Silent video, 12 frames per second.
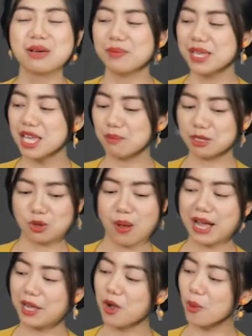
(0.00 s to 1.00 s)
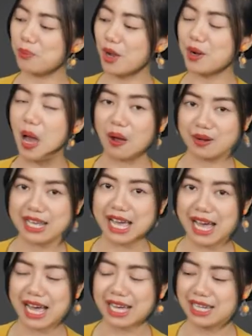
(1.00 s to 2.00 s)
bây giờ mình qua cái hộp đỏ đỏ này
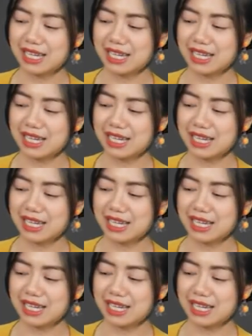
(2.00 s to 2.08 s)
ha